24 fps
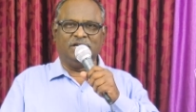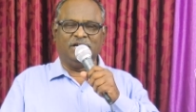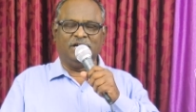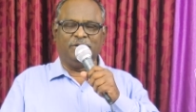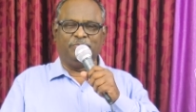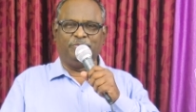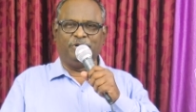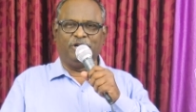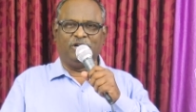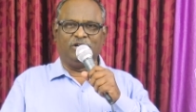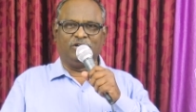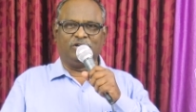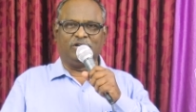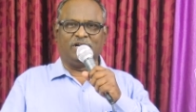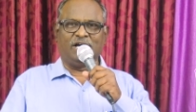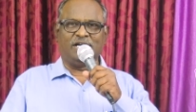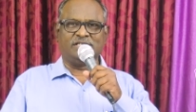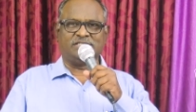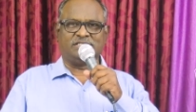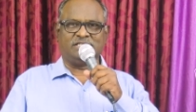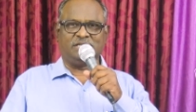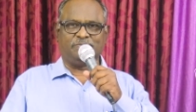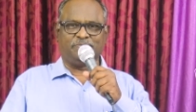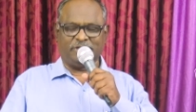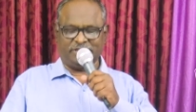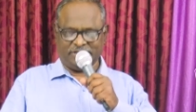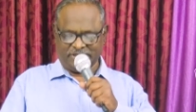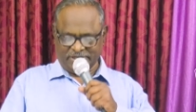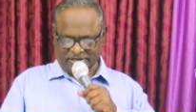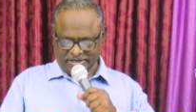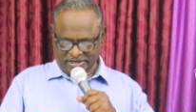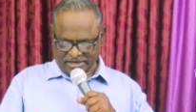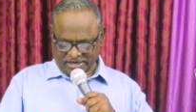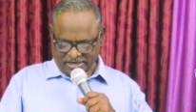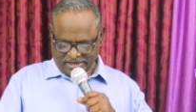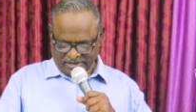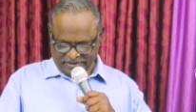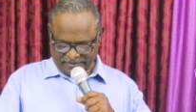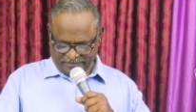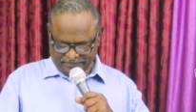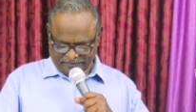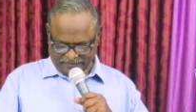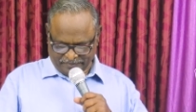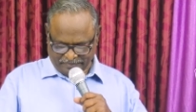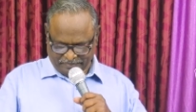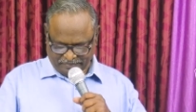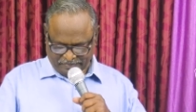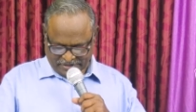హెబ్రిల్కు రాసిన పత్రిక
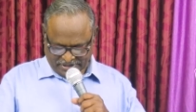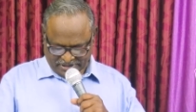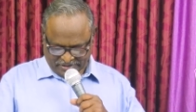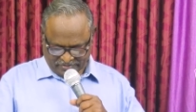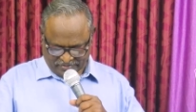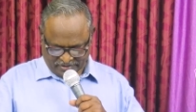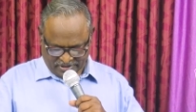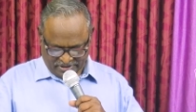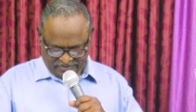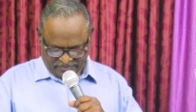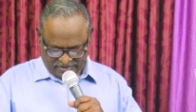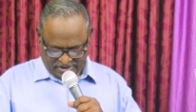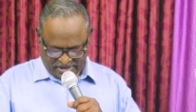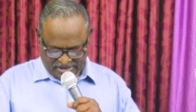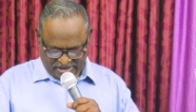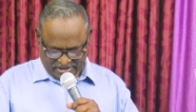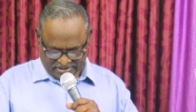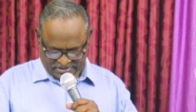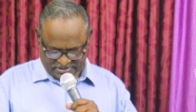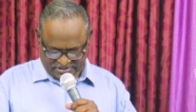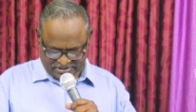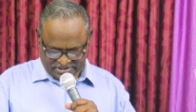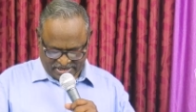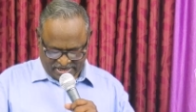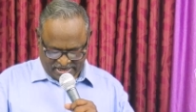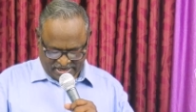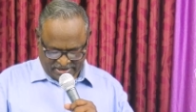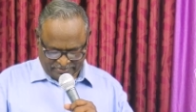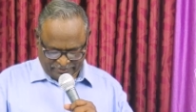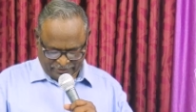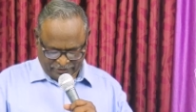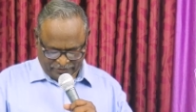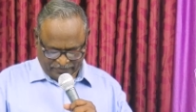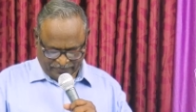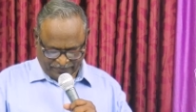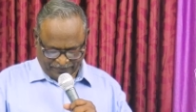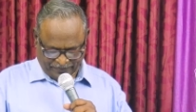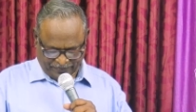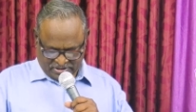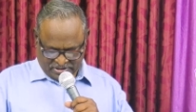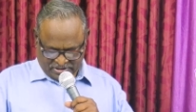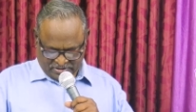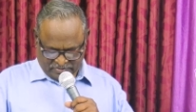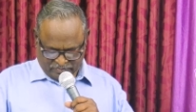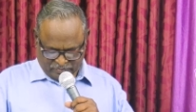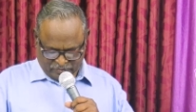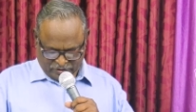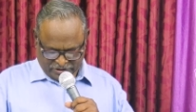పదకొండవ అధ్యాయము
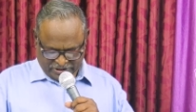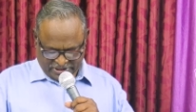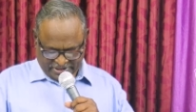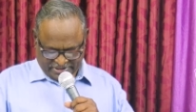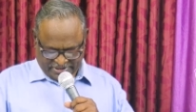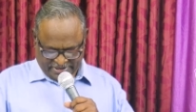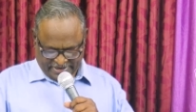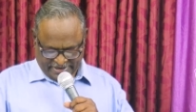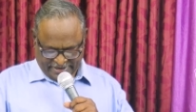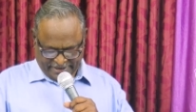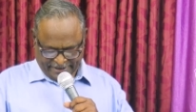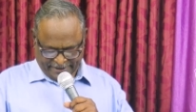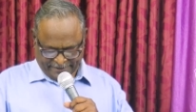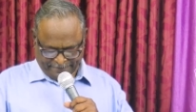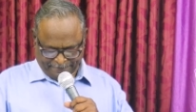మొదటి